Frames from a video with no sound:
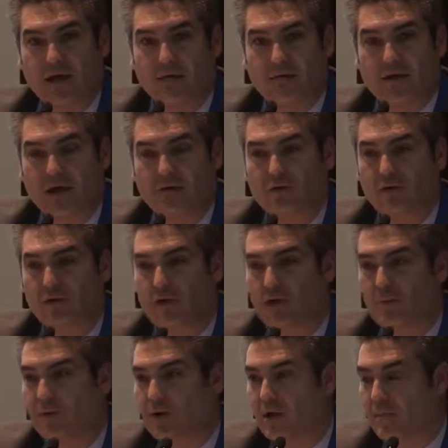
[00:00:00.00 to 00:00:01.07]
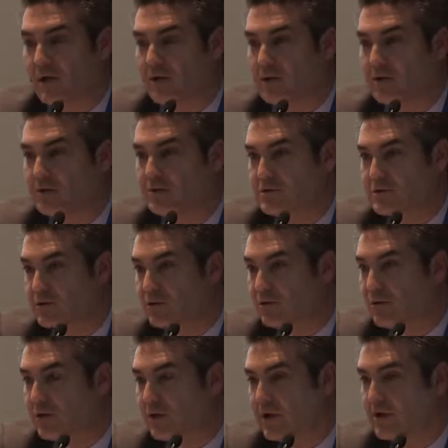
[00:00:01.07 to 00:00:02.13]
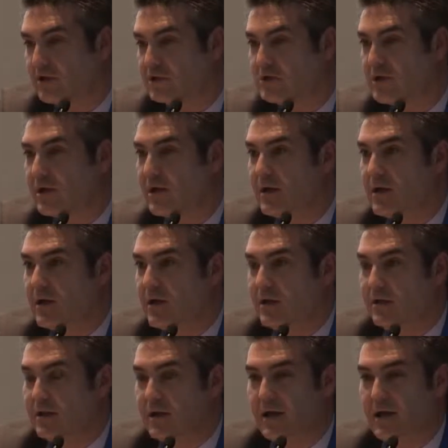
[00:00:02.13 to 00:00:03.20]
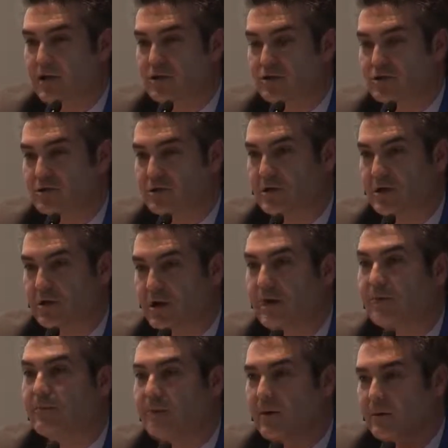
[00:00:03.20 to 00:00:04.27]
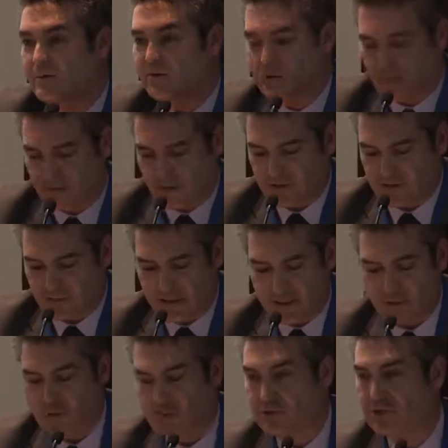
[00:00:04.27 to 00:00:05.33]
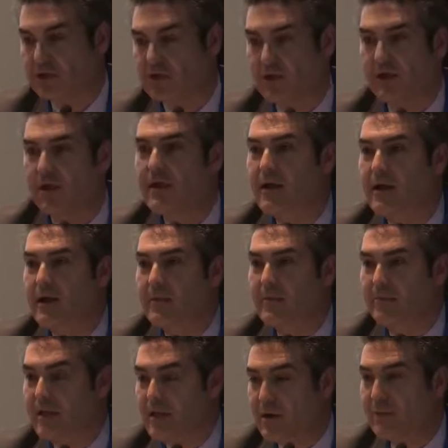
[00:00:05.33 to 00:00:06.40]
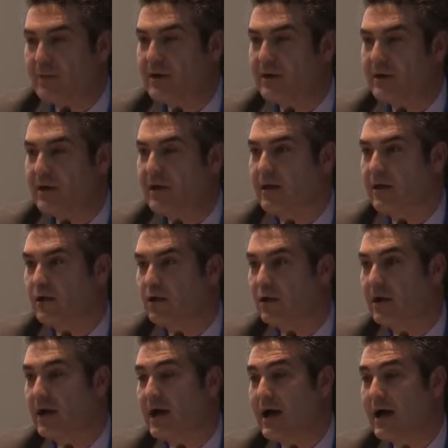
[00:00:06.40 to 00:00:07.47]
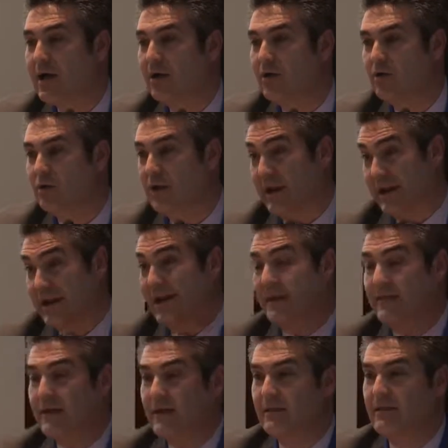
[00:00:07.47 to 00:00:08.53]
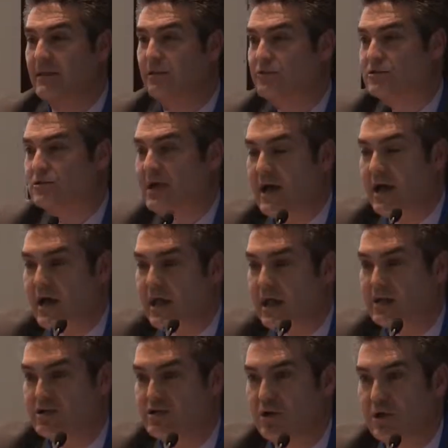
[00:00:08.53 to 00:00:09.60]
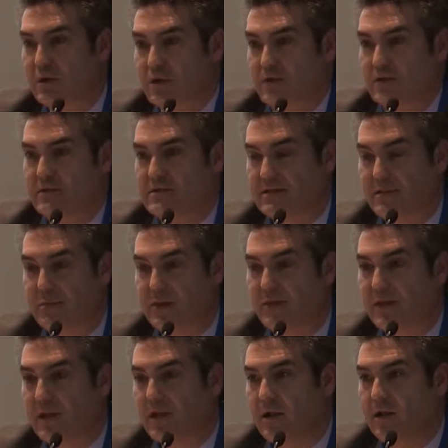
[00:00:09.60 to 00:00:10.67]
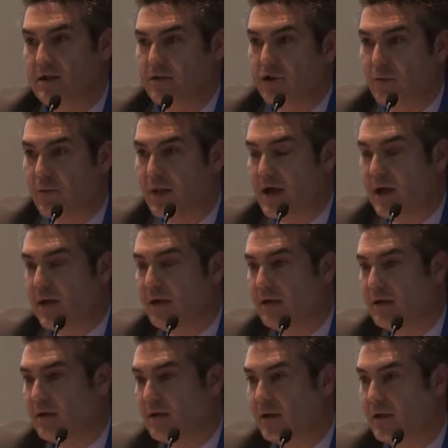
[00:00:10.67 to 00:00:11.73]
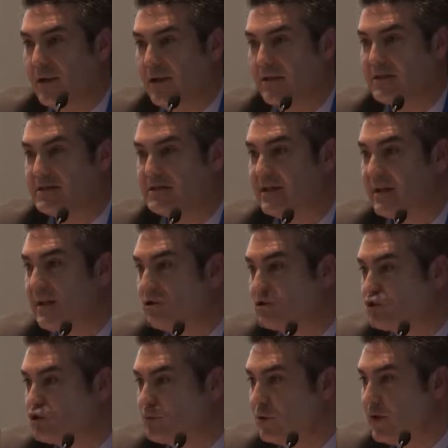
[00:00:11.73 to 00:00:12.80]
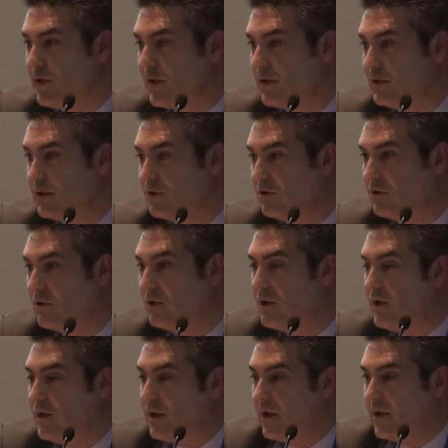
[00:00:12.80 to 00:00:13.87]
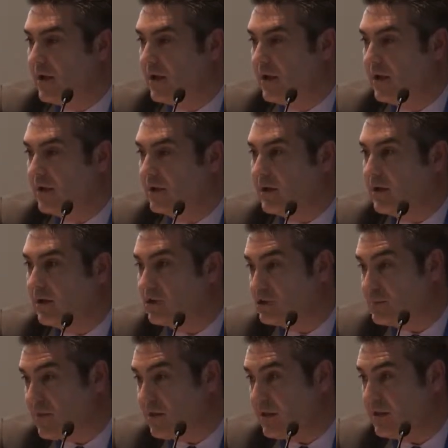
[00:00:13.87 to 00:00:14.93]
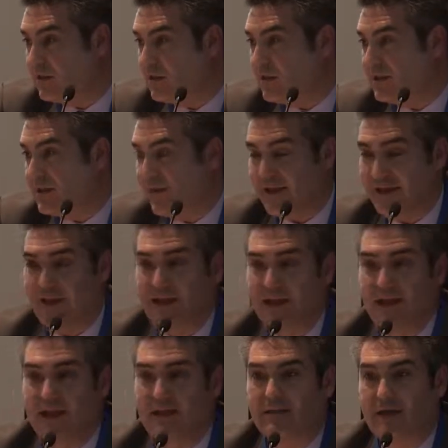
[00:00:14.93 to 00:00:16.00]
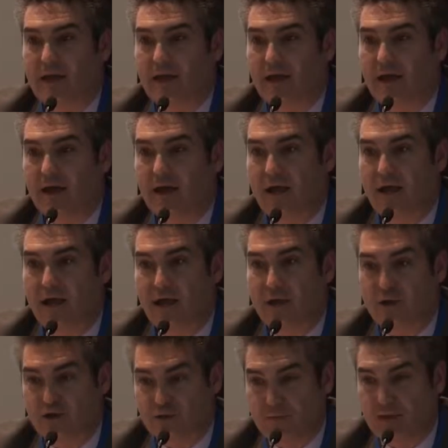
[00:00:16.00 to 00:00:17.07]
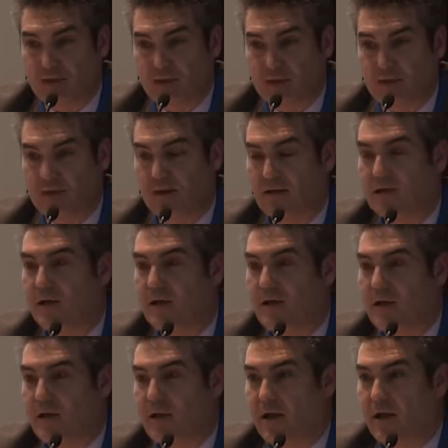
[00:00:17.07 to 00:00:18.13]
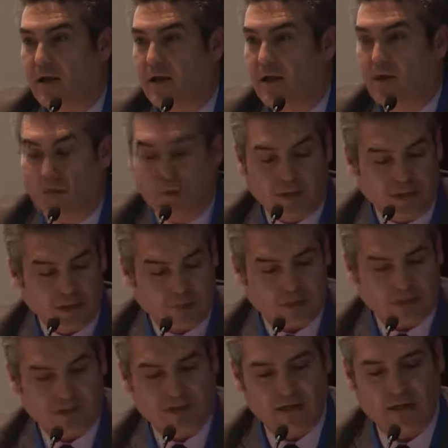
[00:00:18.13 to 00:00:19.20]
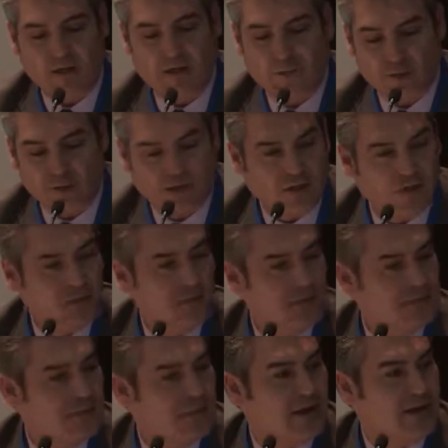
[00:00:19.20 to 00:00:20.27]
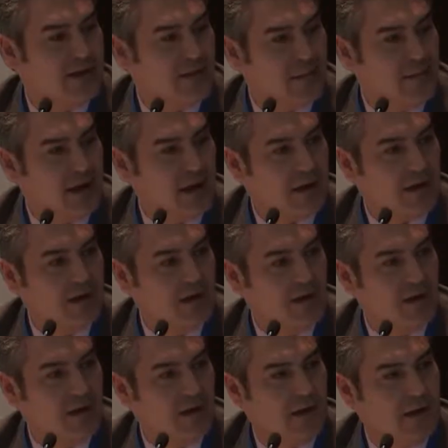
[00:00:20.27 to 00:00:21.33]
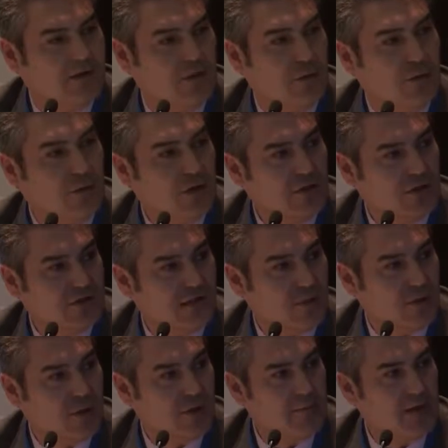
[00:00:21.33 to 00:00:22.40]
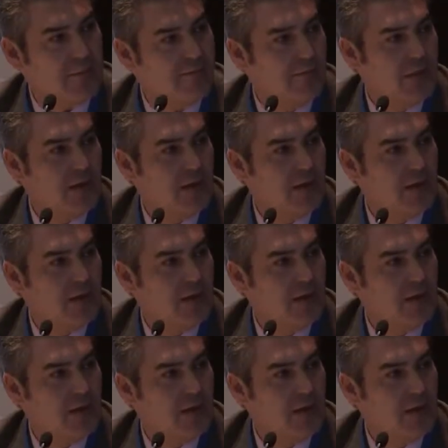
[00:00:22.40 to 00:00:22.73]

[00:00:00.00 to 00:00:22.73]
el impacto del cambio climático, según lo que nos indican los eh, expertos eh, medio ambiente, con la realidad que nos da el hecho de que se prevé doblar eh, la necesidad de consumo energético en el 2050 de energía eléctrica en el 2030. El objetivo de Schneider, por tanto, es participar en la solución de este problema